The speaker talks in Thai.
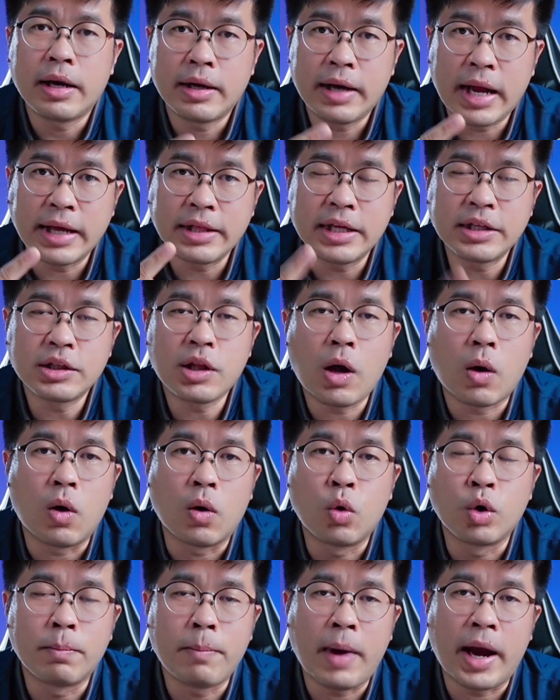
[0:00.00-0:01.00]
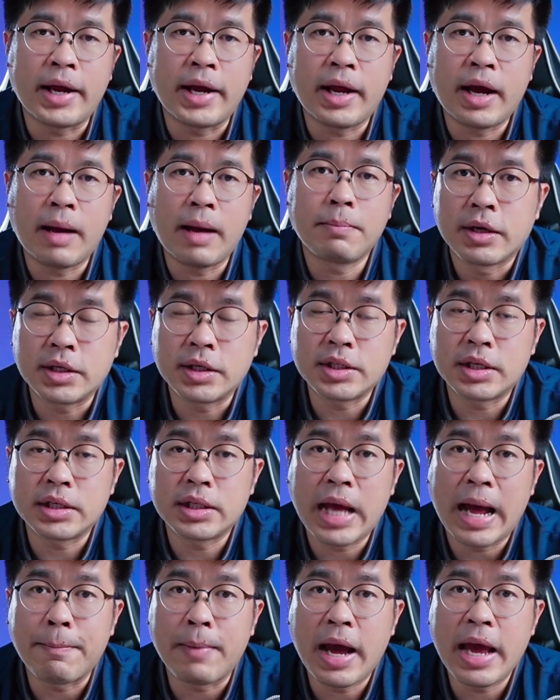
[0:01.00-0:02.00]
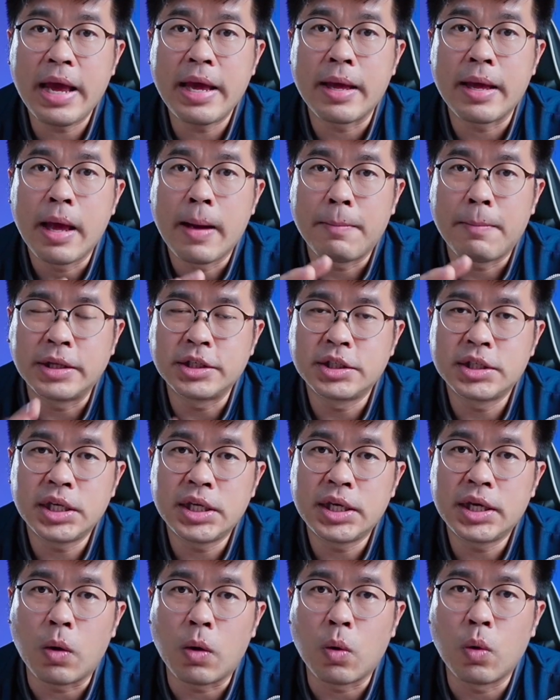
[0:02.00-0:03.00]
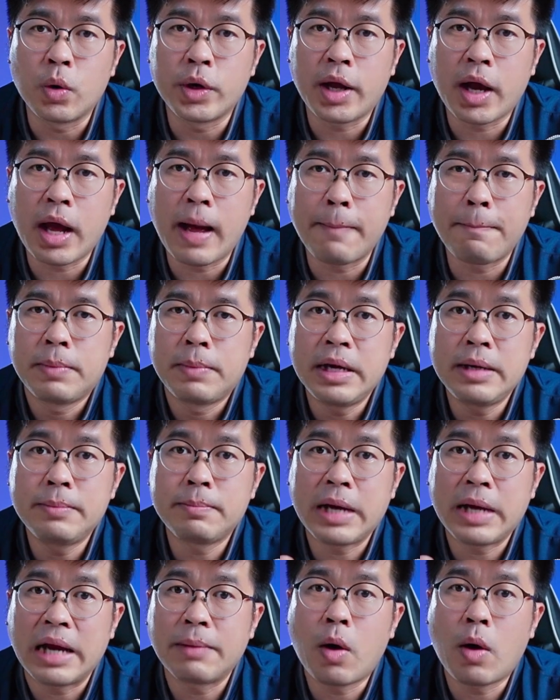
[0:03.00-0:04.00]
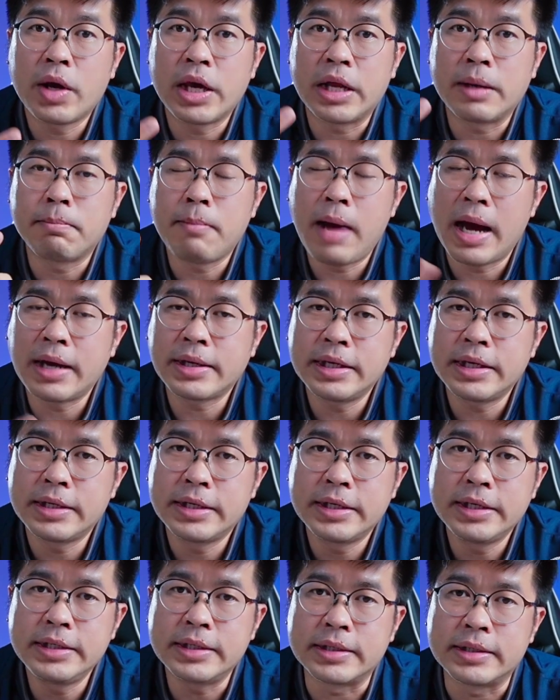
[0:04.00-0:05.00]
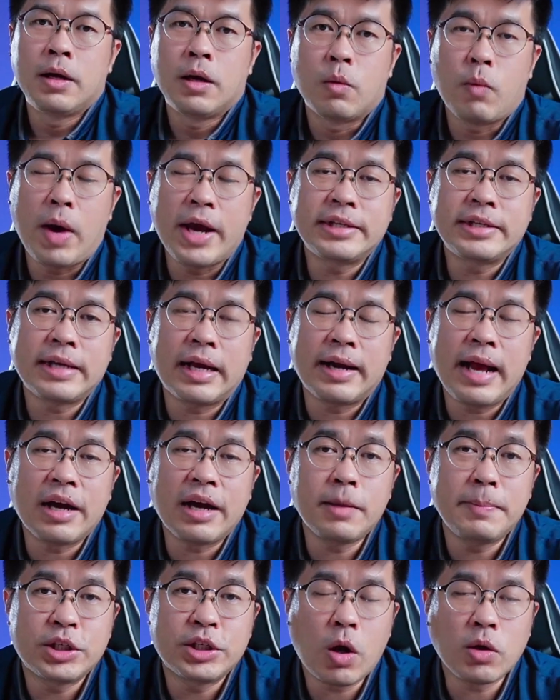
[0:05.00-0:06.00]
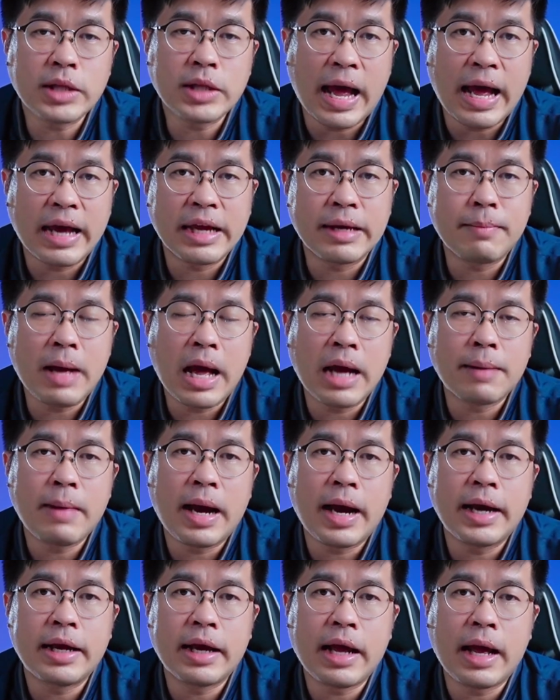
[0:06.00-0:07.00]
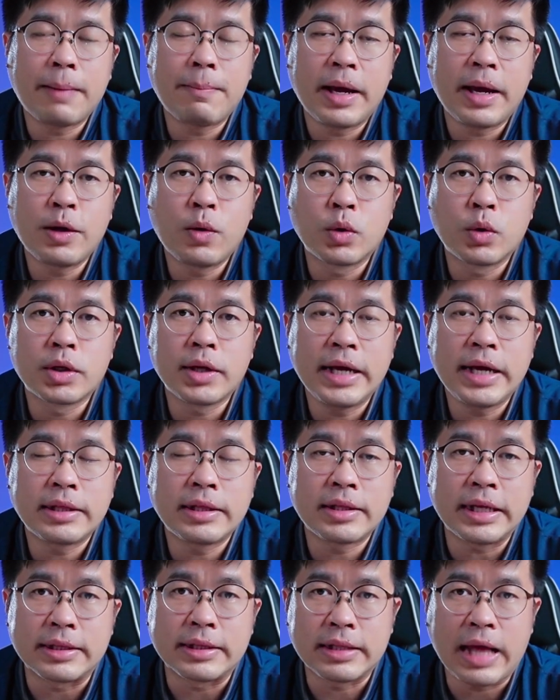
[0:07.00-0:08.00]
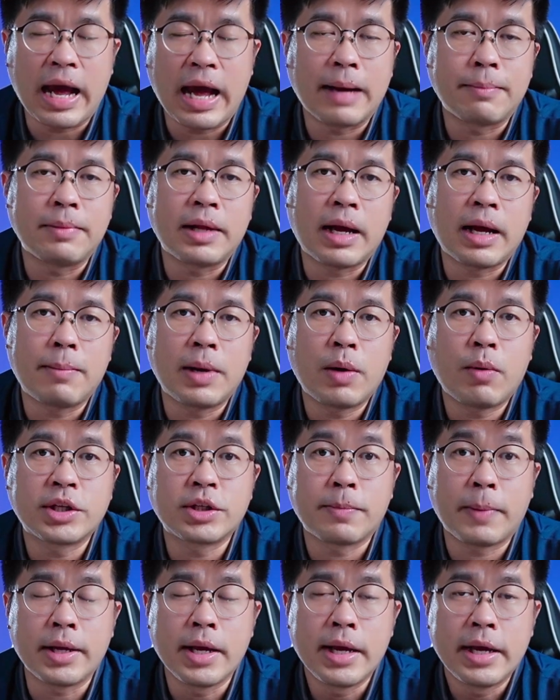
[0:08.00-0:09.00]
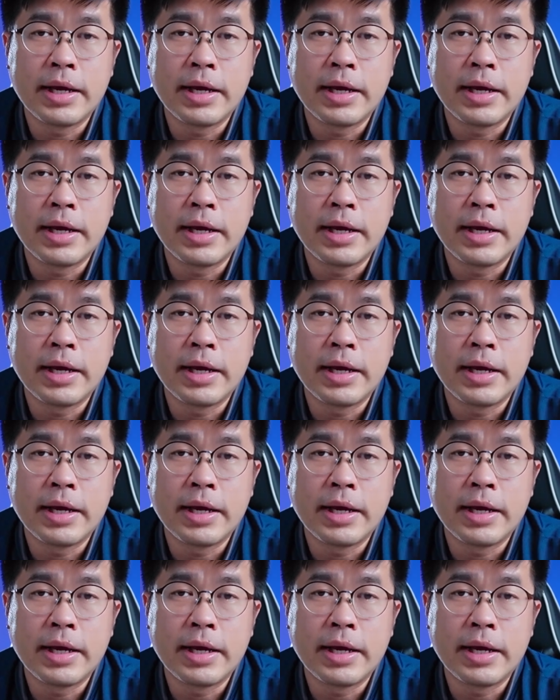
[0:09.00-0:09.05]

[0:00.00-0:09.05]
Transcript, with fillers: ในทิกต็อกของคุณไปนะครับ ก็จะทำให้บัญชีของคุณนะครับเพิ่มการมองเห็นมากยิ่งขึ้น ไวิสาระก็มีช่องทางอีกมากมายนะครับให้คุณได้ติดตามนะครับไม่ว่าจะเป็น